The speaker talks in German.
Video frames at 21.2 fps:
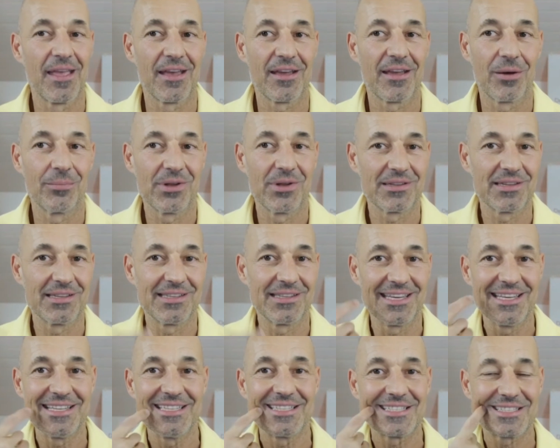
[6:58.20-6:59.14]
ich habe mir den
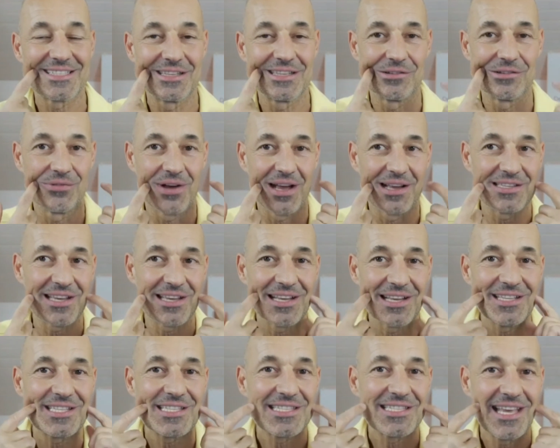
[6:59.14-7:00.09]
hintersten
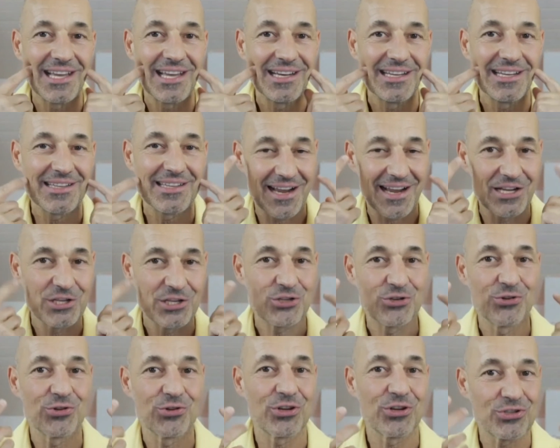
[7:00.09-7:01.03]
Weisheitszähne drei
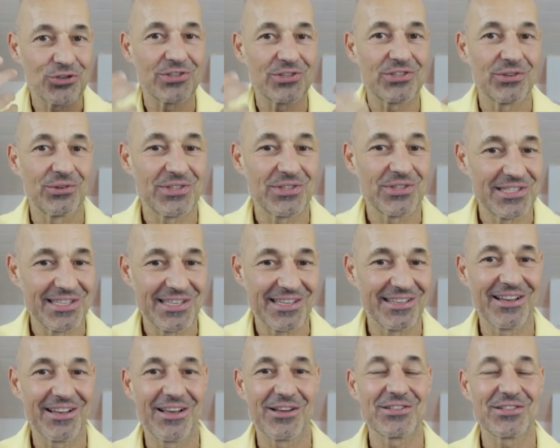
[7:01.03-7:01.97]
Stück schon
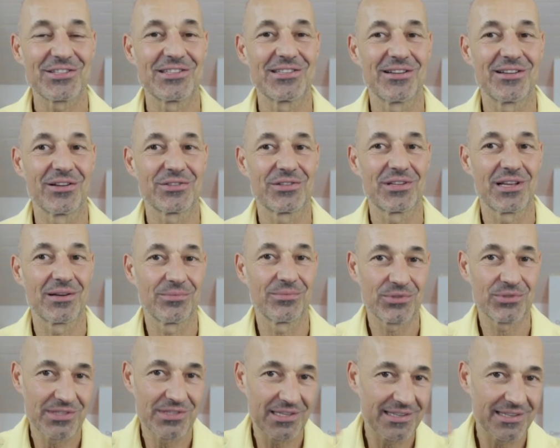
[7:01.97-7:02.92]
ziehen lassen. Also da
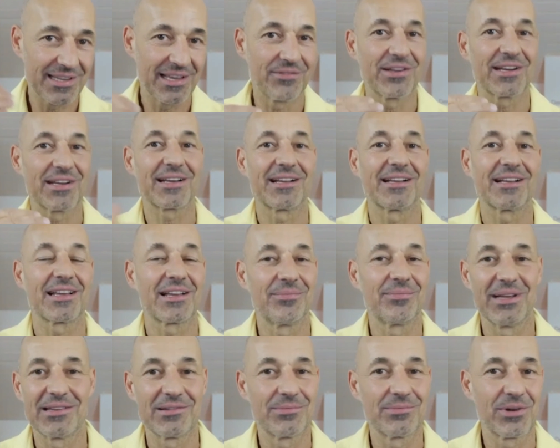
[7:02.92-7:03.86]
musste der wirklich
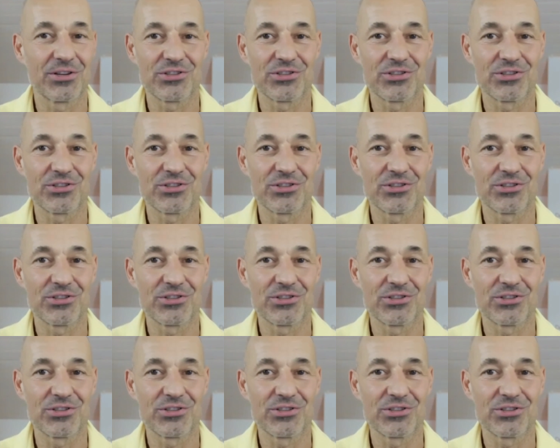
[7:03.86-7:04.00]
mit. Ohne